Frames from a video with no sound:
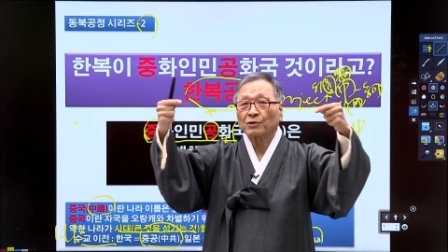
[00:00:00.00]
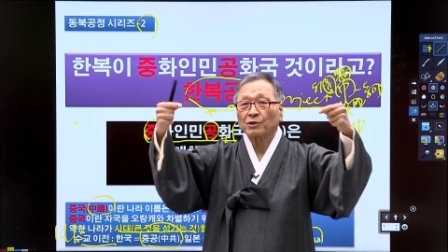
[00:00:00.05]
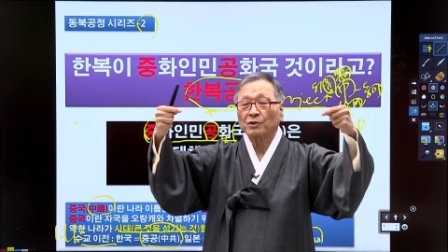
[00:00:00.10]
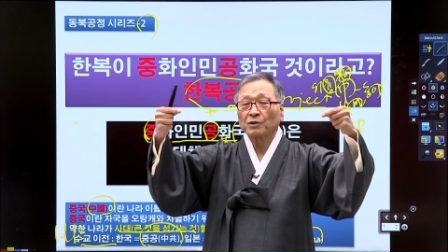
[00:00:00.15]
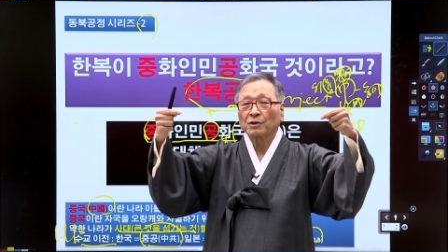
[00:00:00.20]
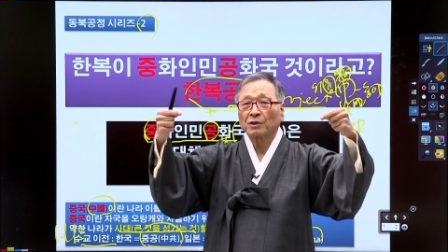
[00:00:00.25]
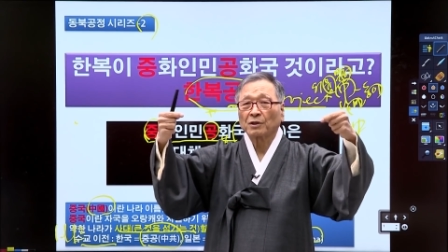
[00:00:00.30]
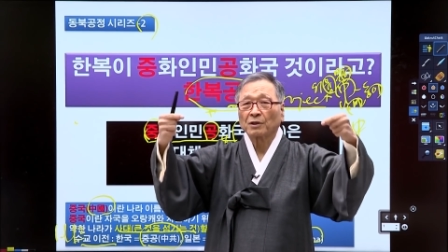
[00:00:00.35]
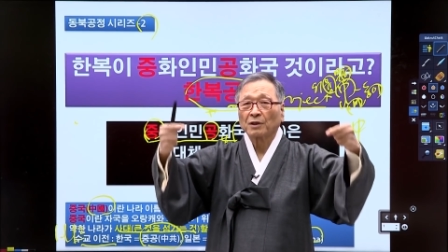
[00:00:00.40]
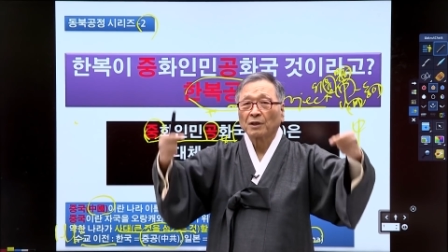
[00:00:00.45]

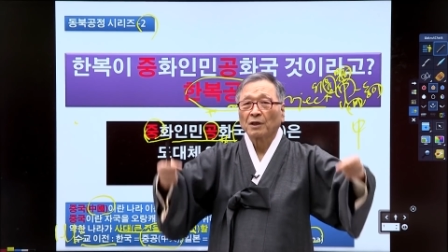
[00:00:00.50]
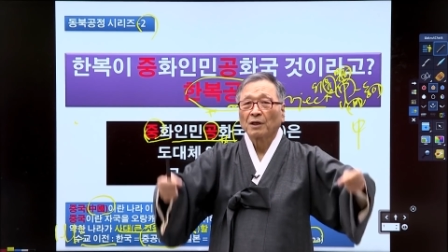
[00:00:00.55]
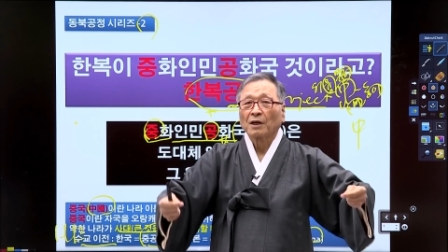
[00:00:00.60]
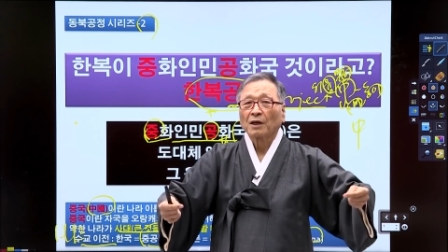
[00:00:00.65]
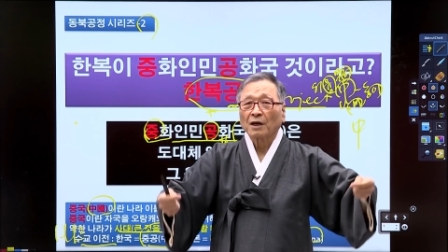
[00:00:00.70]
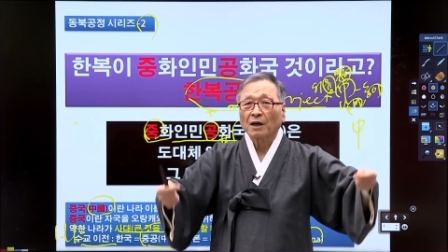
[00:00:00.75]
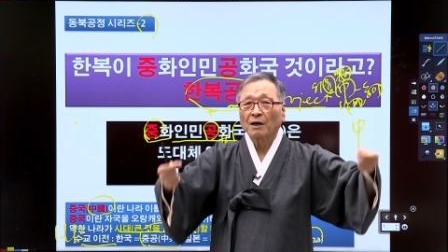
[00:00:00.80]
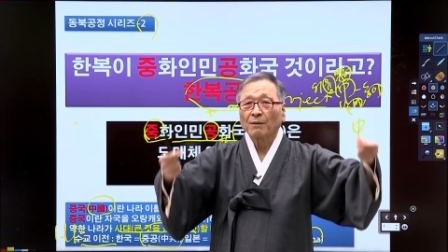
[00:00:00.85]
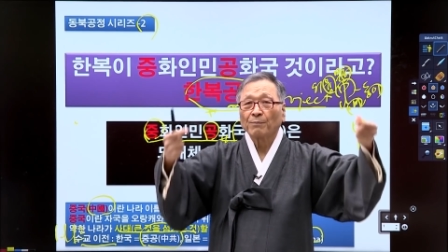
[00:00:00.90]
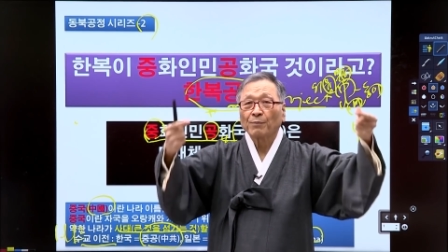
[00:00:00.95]
쓴
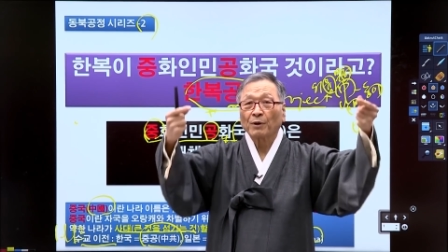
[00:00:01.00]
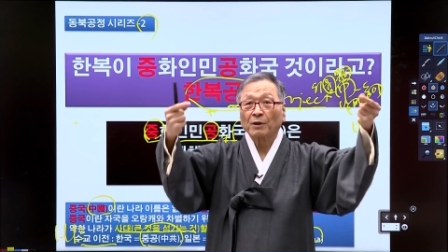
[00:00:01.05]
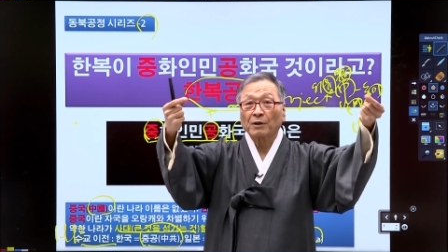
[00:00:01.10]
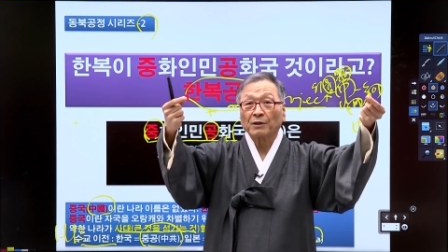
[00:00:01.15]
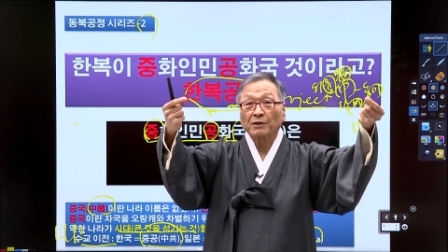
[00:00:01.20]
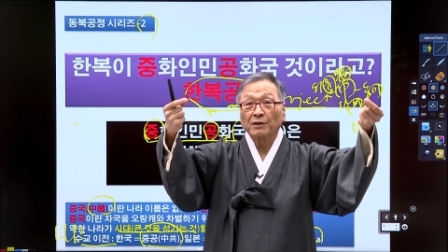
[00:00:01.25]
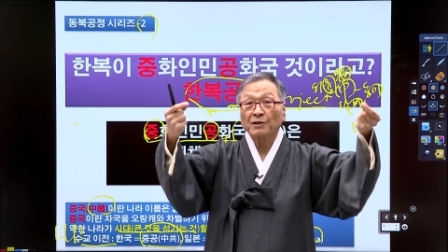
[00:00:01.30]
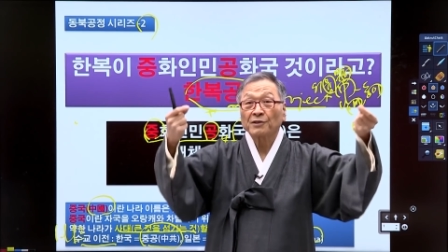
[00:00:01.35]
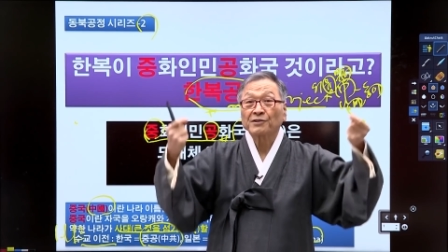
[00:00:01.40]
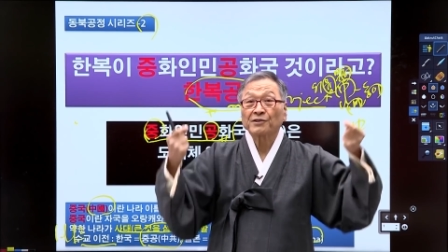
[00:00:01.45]

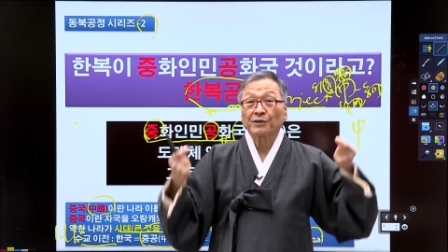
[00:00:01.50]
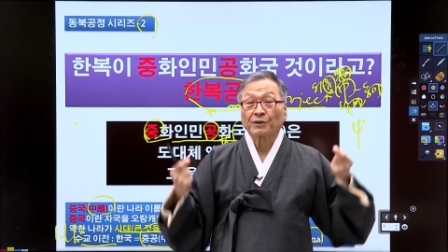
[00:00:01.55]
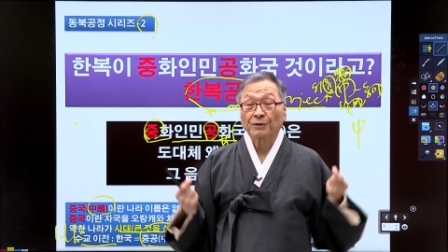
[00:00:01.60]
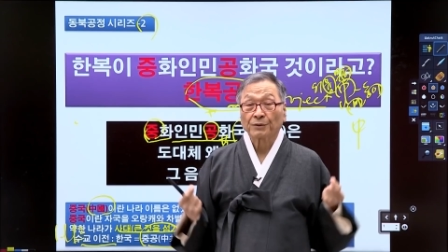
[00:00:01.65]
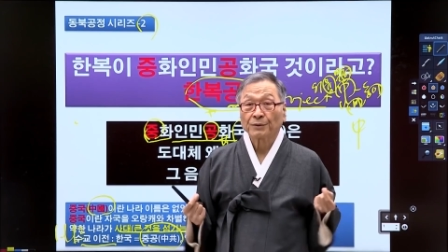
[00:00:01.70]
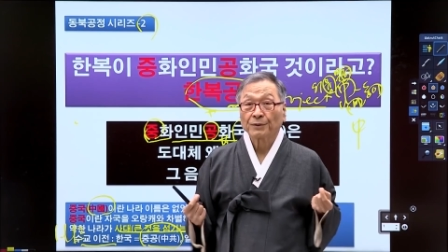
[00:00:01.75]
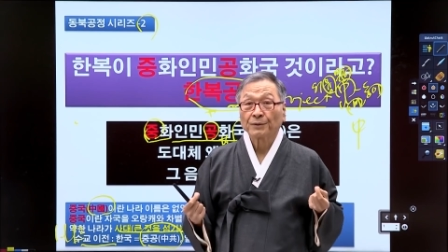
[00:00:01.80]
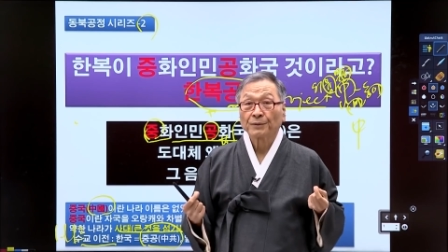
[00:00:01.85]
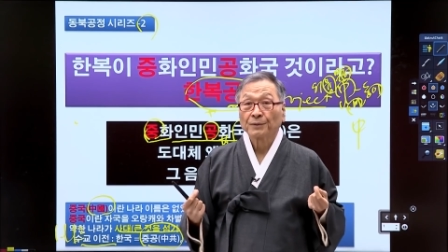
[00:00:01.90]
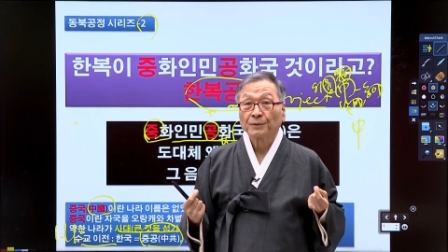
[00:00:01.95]
간판을 띄었어요.